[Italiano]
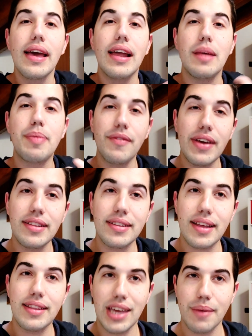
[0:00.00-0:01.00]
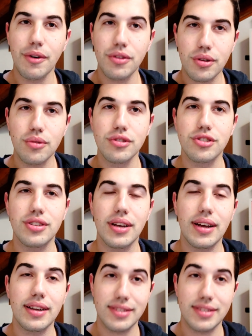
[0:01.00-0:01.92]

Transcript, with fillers: le prevendite di Game of Thrones uh,